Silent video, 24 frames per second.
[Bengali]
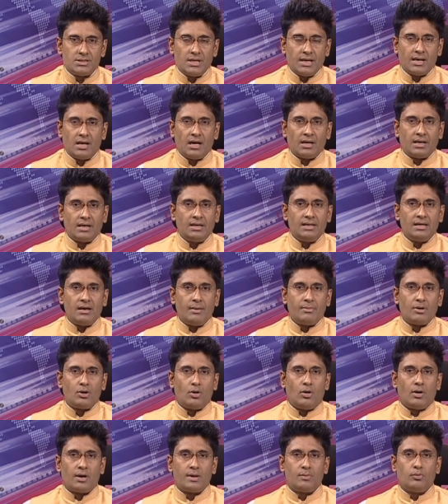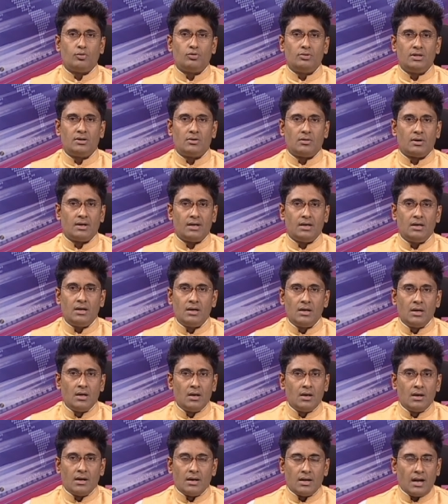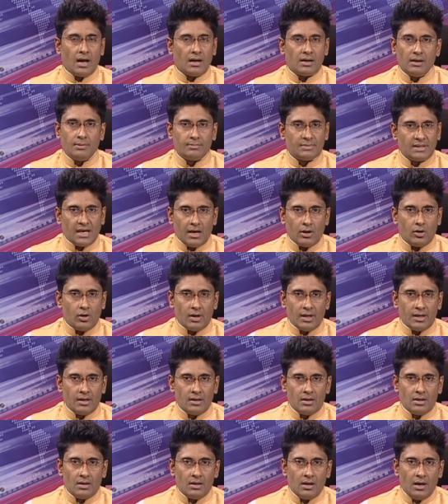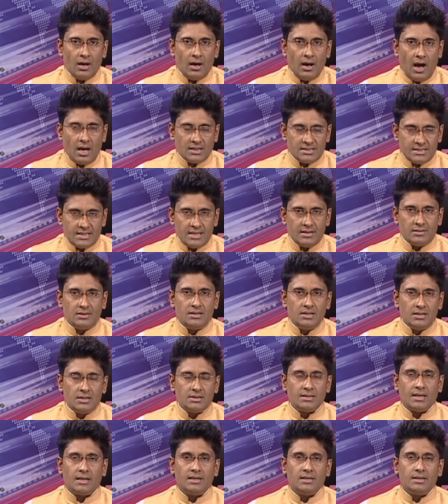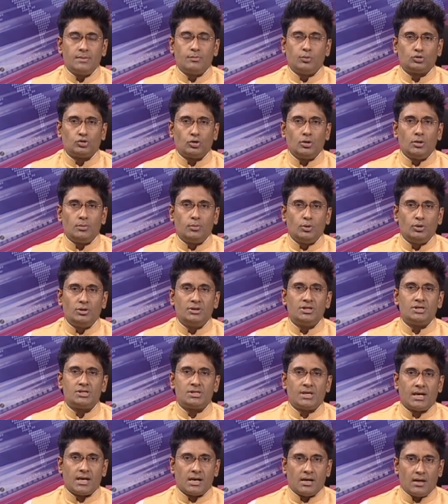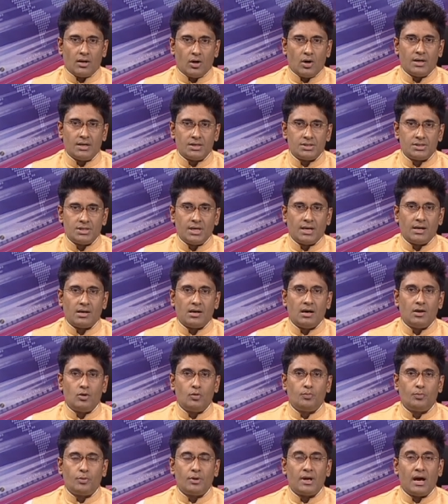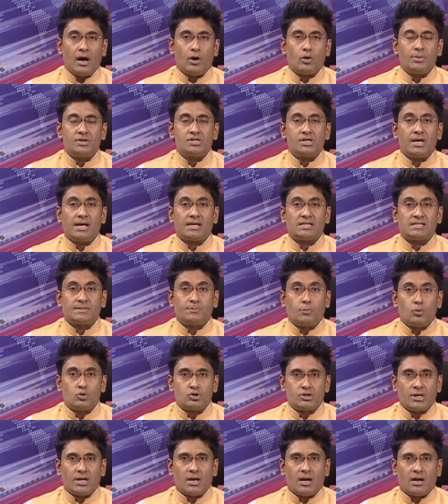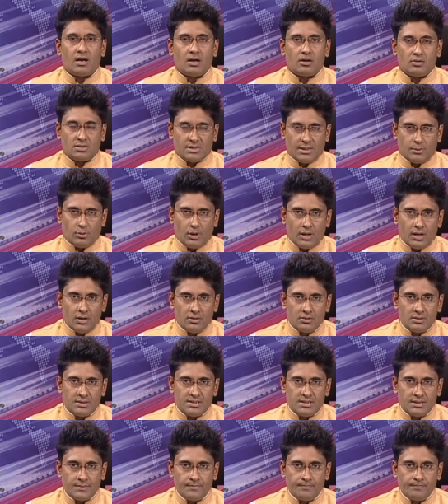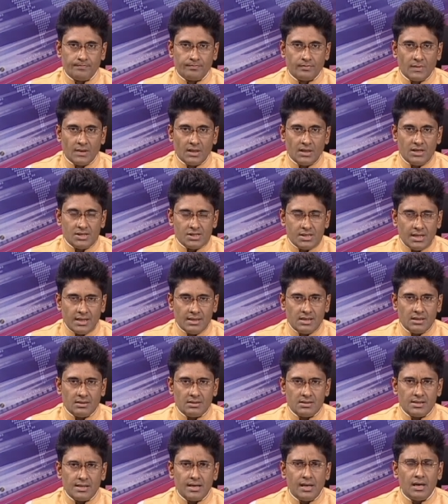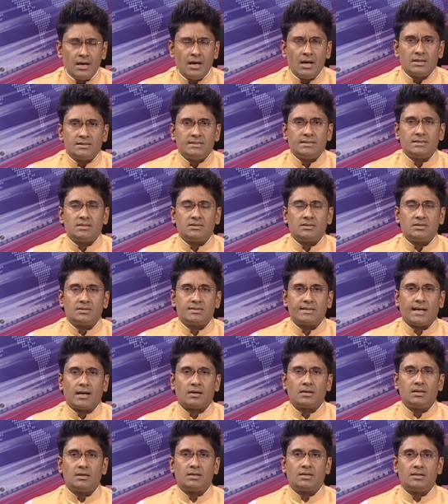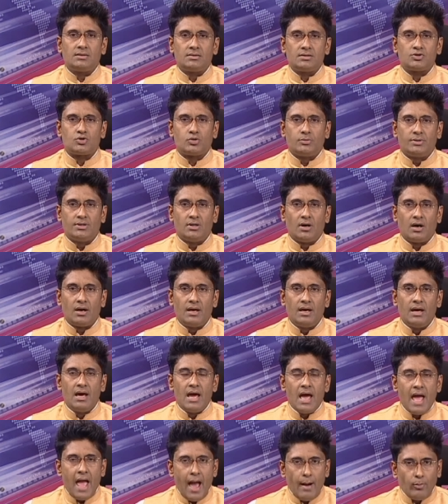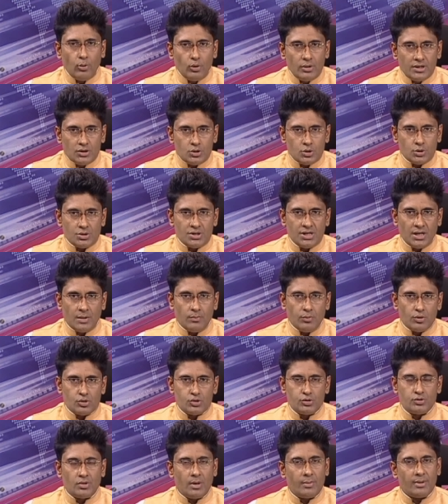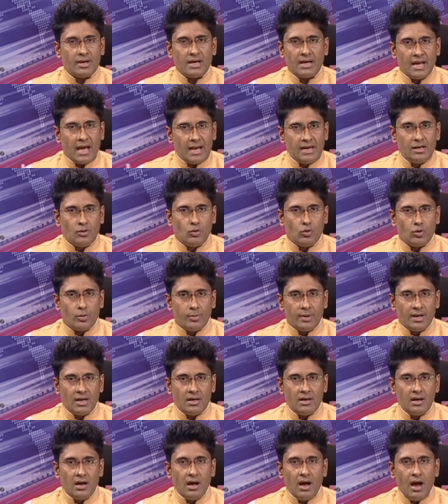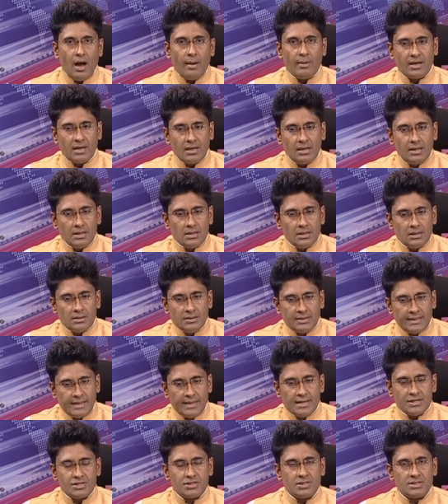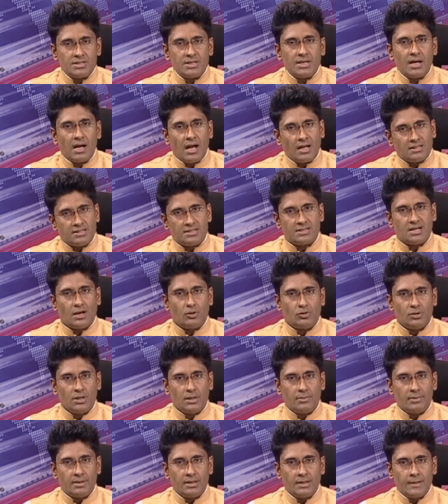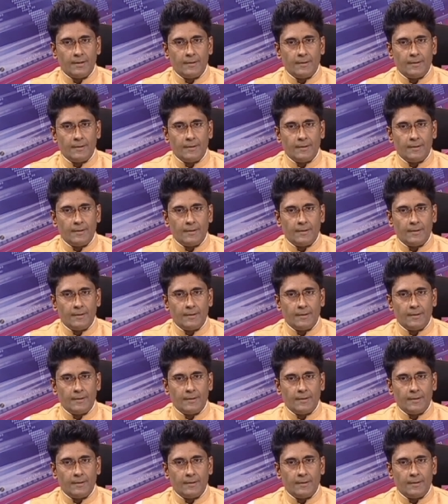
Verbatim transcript: শিক্ষাকে নিয়ে আমি ঘরে বন্দি করে রাখলাম তা নয় আজকের দিনে দাঁড়িয়ে বোতলবন্দি শিক্ষা নয় শিক্ষার উপরে আরও বেশি এক্সপোজার আনার কথা বলা হচ্ছে কিসের ক্ষেত্রে যে যাতে চাকরির ক্ষেত্রে সুবিধা হয় এমন কিছু শিখবো শুধু আমাকে জ্ঞানী করবে না আমাকে দিনের শেষে কাজটাও দেবে